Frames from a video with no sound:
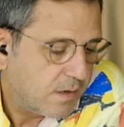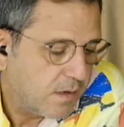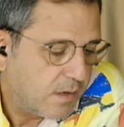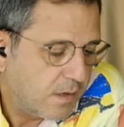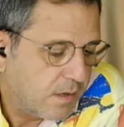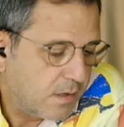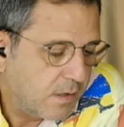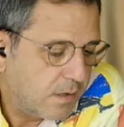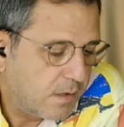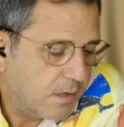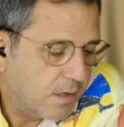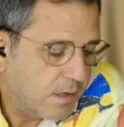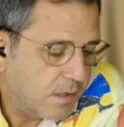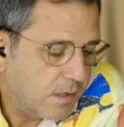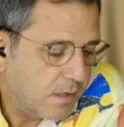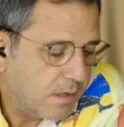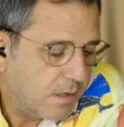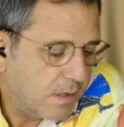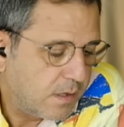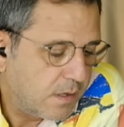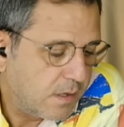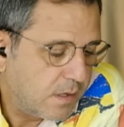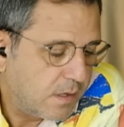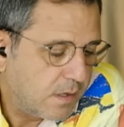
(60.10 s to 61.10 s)
Allah
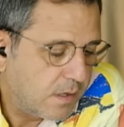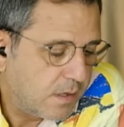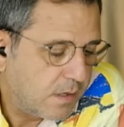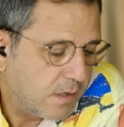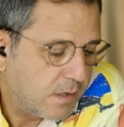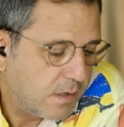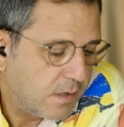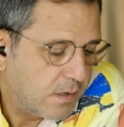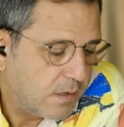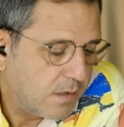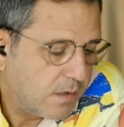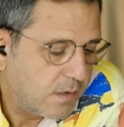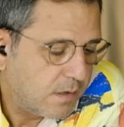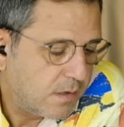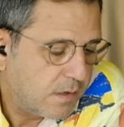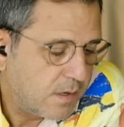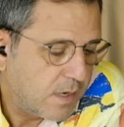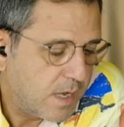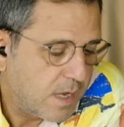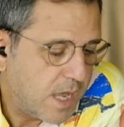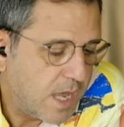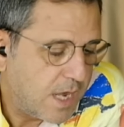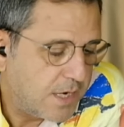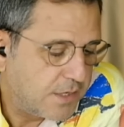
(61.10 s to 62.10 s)
Allah.
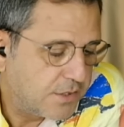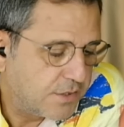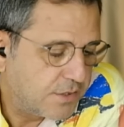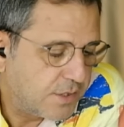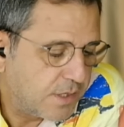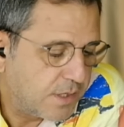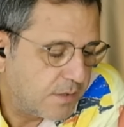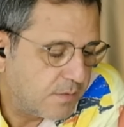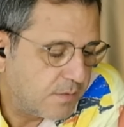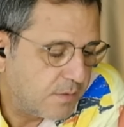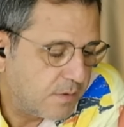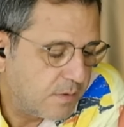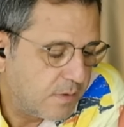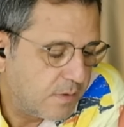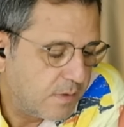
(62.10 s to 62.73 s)
Her şey.